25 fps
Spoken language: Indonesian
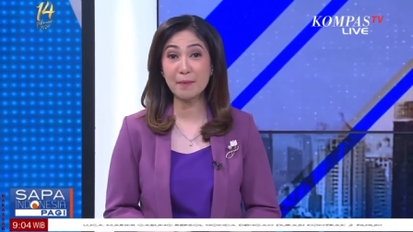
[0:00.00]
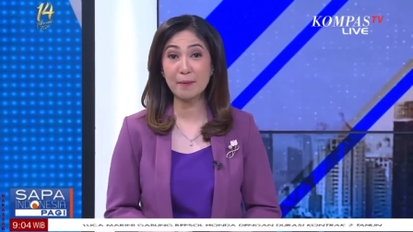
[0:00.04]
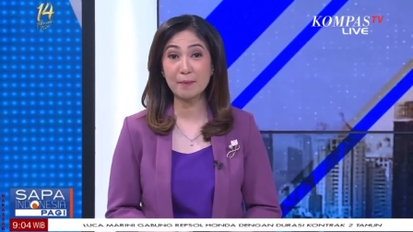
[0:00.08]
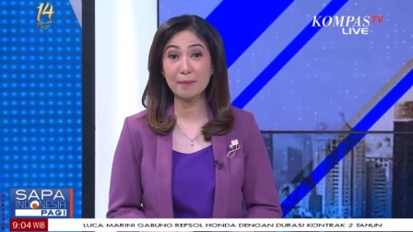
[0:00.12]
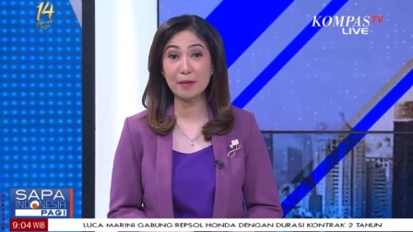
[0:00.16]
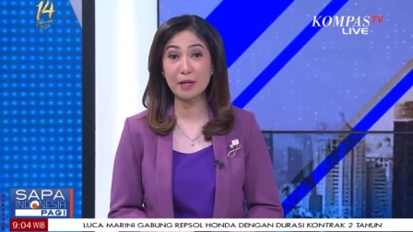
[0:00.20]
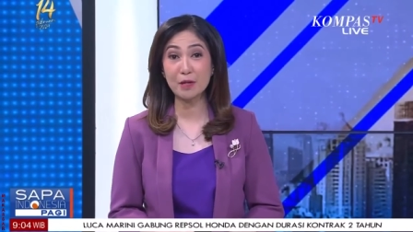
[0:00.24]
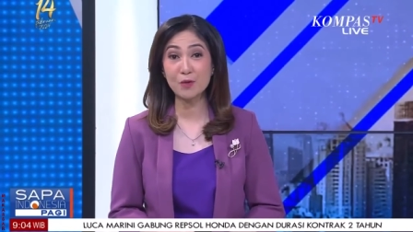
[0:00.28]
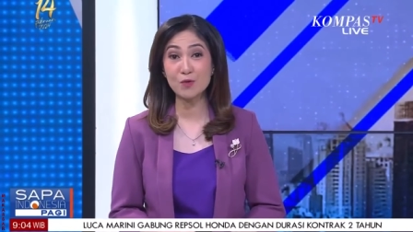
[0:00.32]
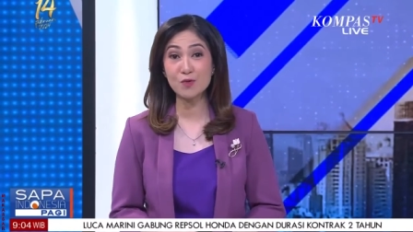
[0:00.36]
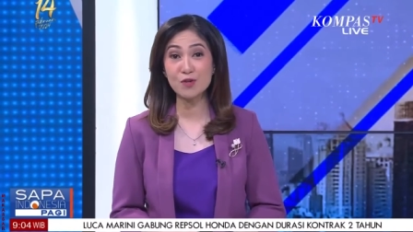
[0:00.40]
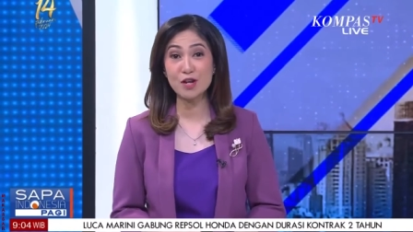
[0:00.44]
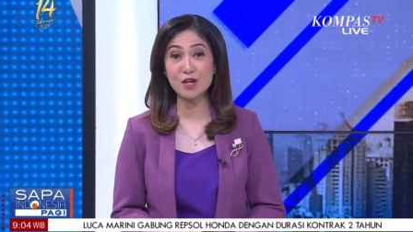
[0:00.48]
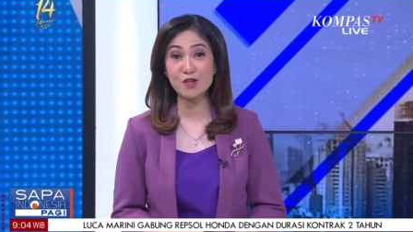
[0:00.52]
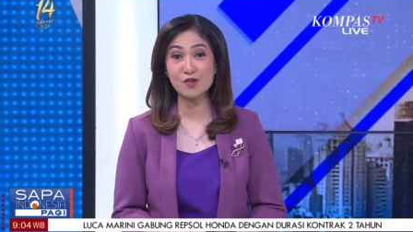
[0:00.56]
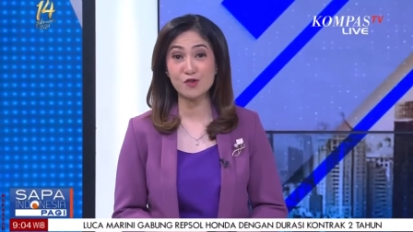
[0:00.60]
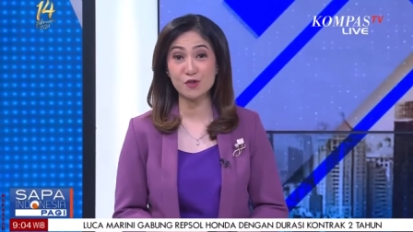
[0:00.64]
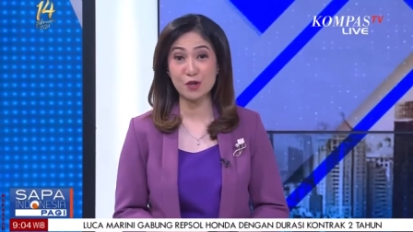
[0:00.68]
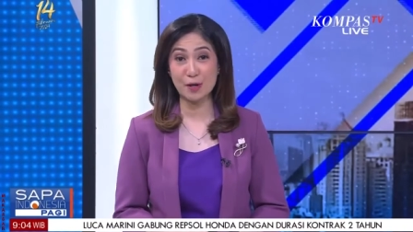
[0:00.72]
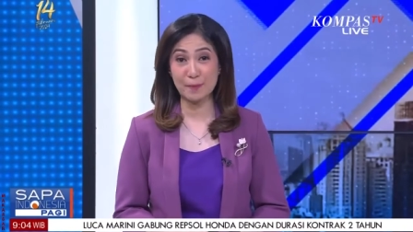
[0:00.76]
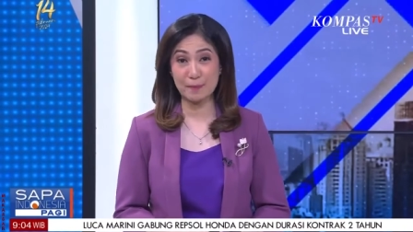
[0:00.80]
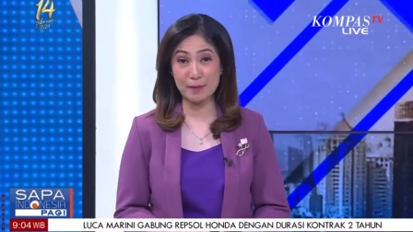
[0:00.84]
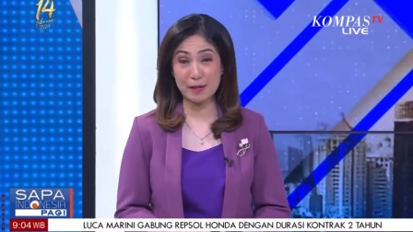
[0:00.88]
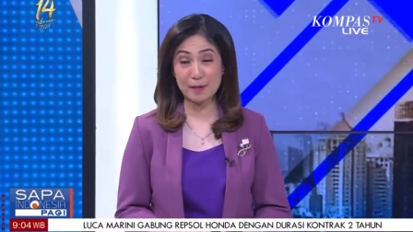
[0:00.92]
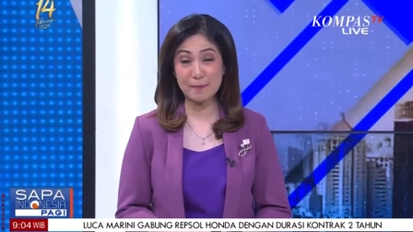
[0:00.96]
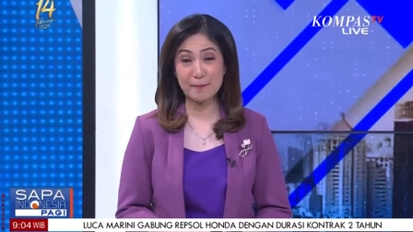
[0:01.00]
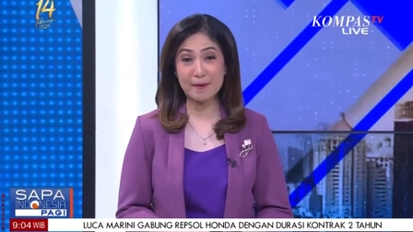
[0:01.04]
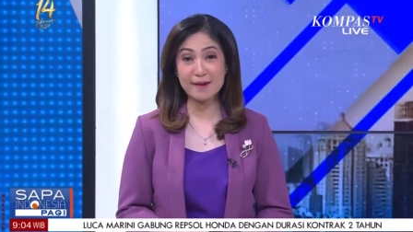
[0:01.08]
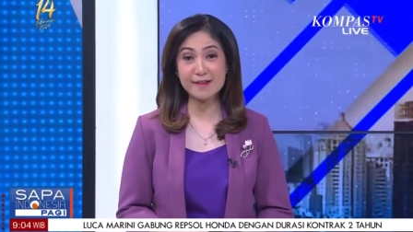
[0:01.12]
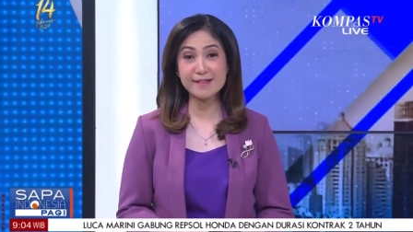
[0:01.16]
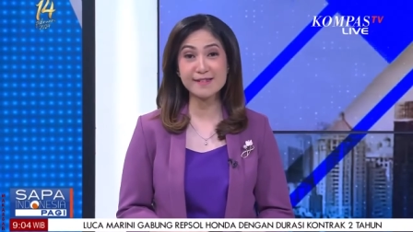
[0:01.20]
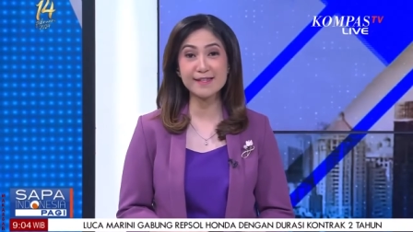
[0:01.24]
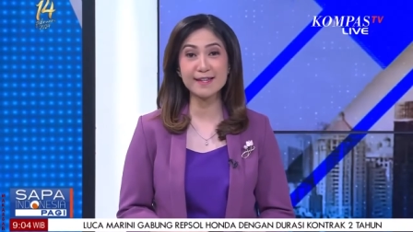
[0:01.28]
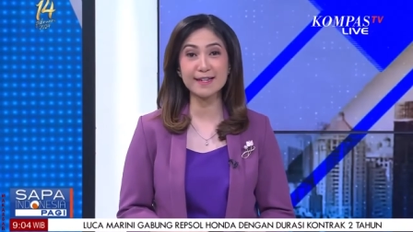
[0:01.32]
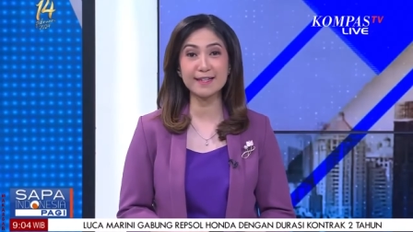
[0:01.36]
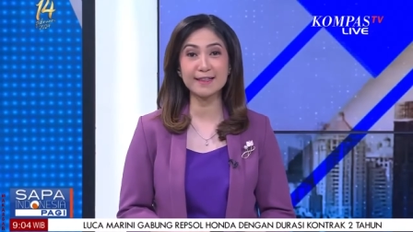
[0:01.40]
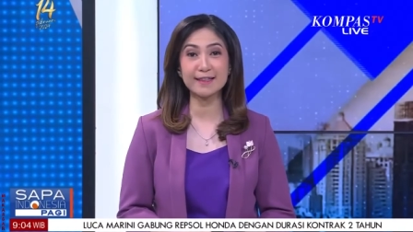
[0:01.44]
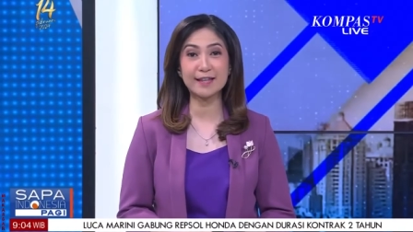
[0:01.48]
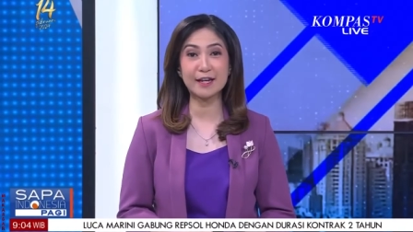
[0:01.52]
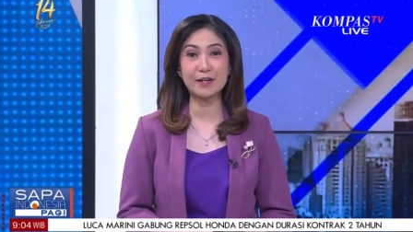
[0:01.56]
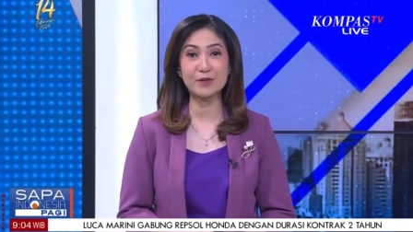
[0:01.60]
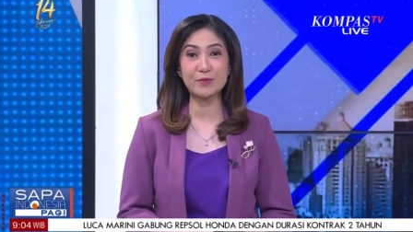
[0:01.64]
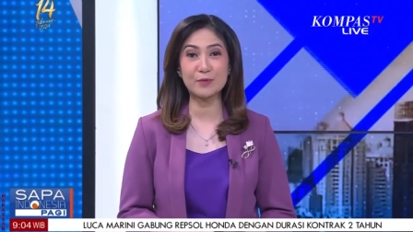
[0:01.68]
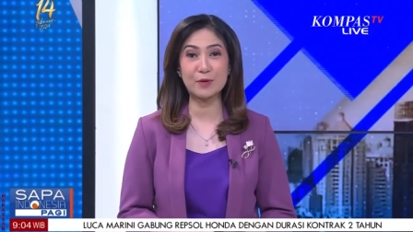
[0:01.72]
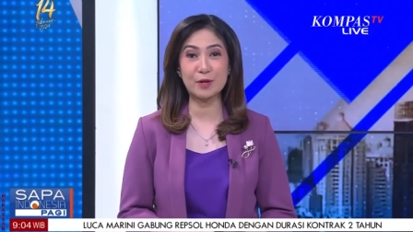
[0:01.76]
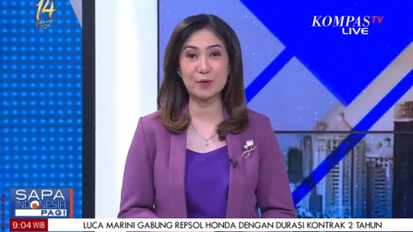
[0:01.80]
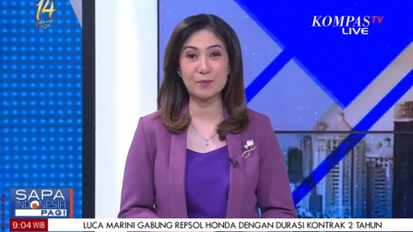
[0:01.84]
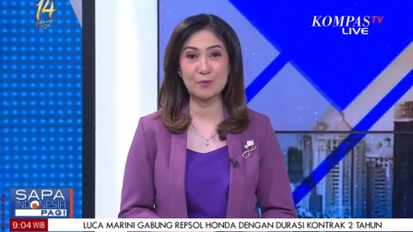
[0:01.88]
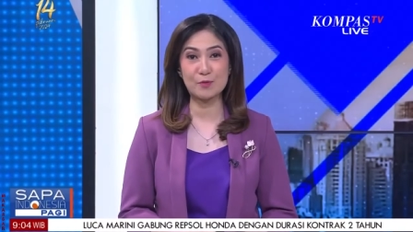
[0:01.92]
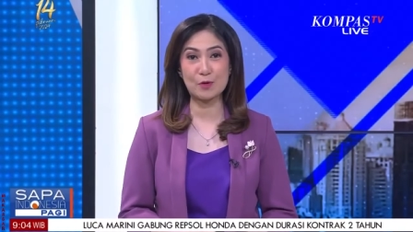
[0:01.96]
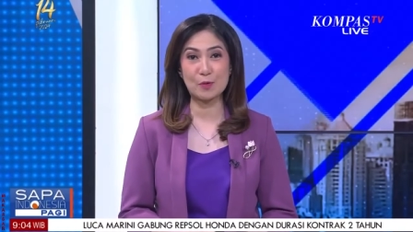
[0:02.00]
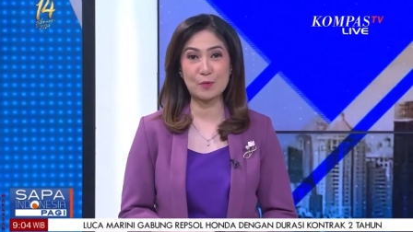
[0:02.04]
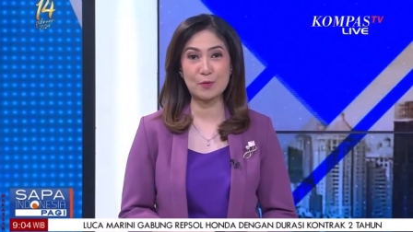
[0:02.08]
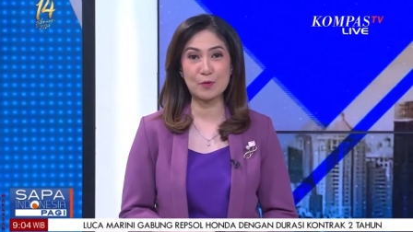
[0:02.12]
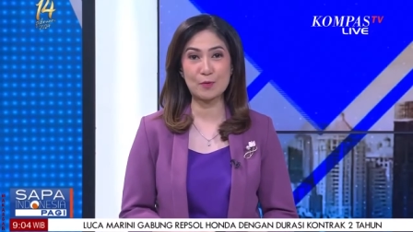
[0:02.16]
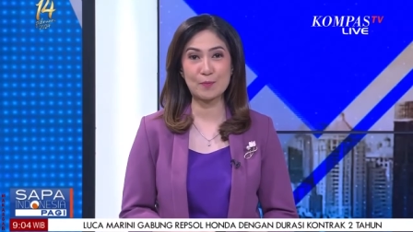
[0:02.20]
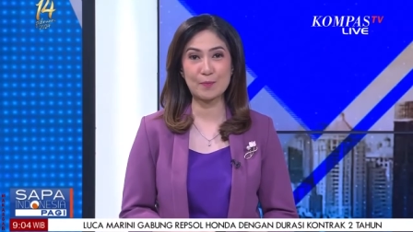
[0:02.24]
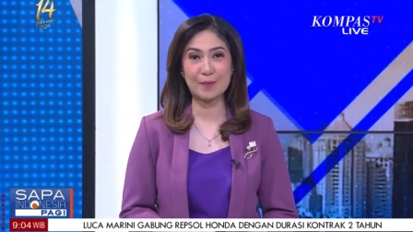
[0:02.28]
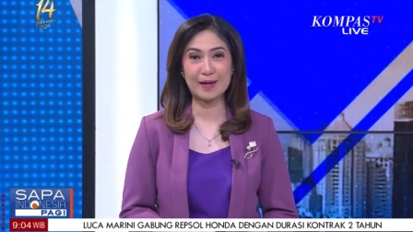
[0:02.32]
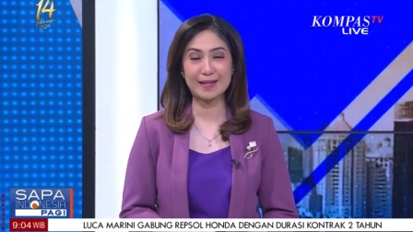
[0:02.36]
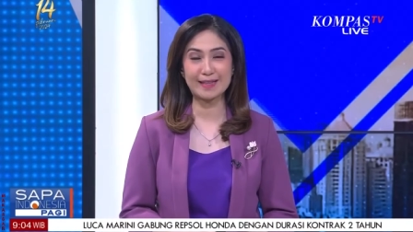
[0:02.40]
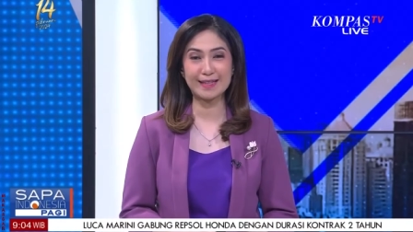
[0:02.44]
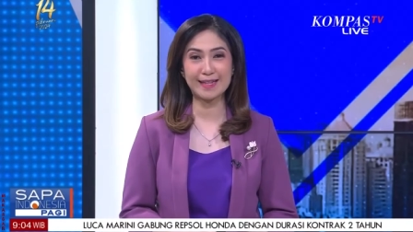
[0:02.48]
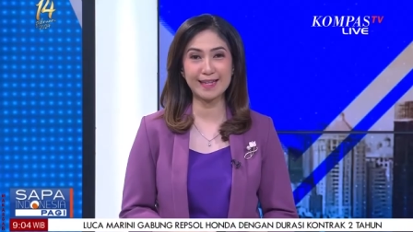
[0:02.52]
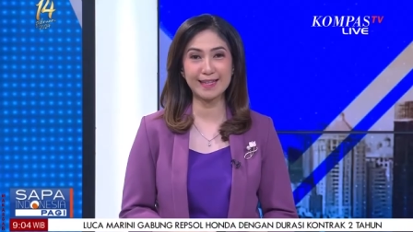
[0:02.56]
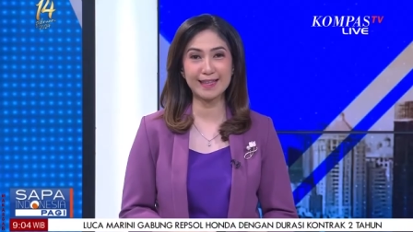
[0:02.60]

pemilu dan juga pilpres serentak 2024.